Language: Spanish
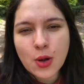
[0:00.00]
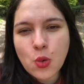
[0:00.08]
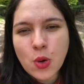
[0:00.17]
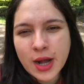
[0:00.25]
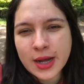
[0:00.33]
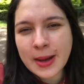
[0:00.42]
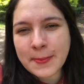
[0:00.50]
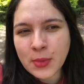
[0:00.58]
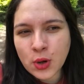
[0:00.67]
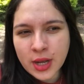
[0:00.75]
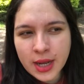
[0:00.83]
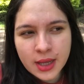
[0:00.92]

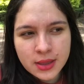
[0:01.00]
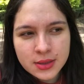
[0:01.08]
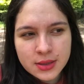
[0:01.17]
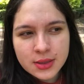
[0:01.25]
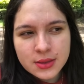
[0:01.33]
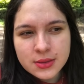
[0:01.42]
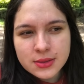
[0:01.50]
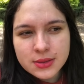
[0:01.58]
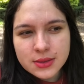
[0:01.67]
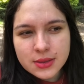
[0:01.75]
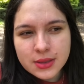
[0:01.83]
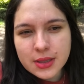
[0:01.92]
guacamole
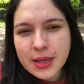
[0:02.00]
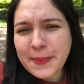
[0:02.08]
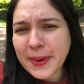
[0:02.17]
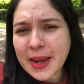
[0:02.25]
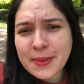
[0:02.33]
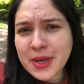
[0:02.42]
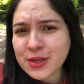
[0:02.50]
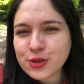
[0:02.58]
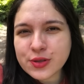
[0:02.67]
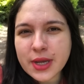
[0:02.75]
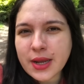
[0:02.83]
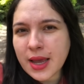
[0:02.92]
y para mí eso
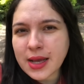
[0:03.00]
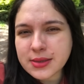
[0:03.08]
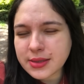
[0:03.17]
sería